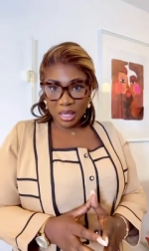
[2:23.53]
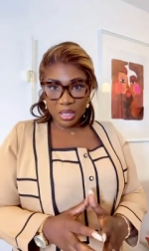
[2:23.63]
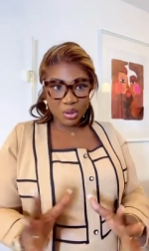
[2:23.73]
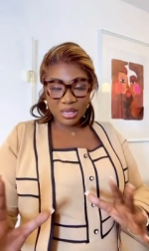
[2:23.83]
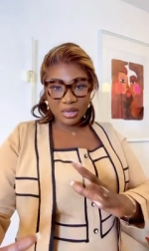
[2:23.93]

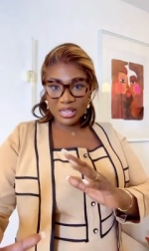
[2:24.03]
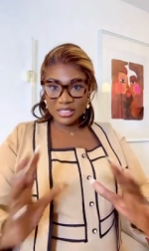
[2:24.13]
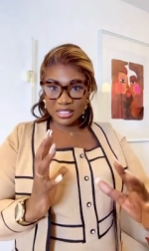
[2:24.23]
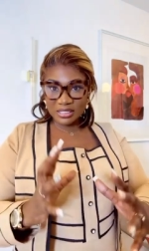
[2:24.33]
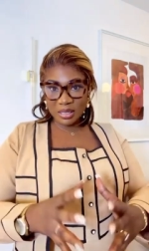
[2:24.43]
et on est dans
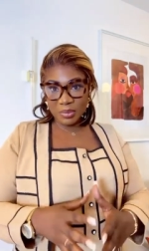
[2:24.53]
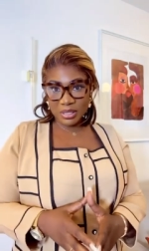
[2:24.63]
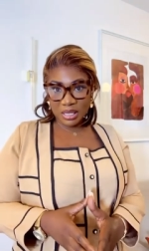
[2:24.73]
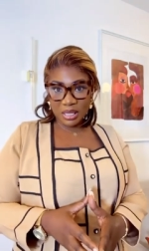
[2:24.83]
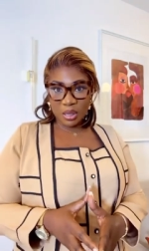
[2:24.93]
les
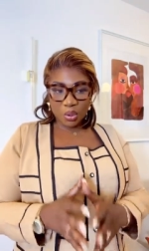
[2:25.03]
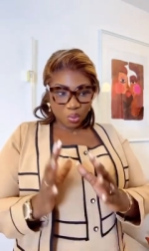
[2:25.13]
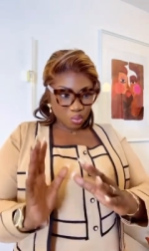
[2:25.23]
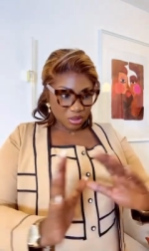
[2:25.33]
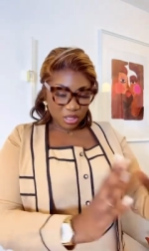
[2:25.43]
extrémités.
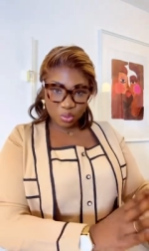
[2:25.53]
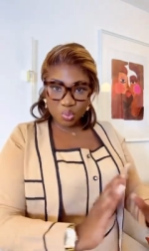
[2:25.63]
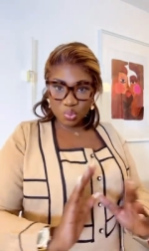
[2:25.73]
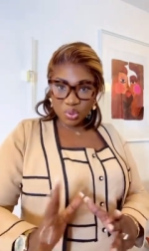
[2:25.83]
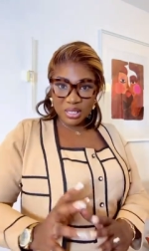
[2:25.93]
Où c'est
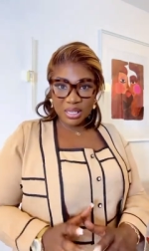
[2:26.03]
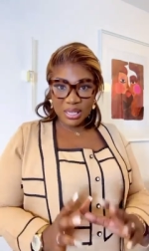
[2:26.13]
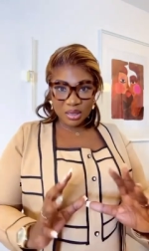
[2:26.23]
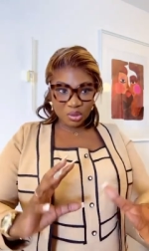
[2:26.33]
tout, ou c'est rien.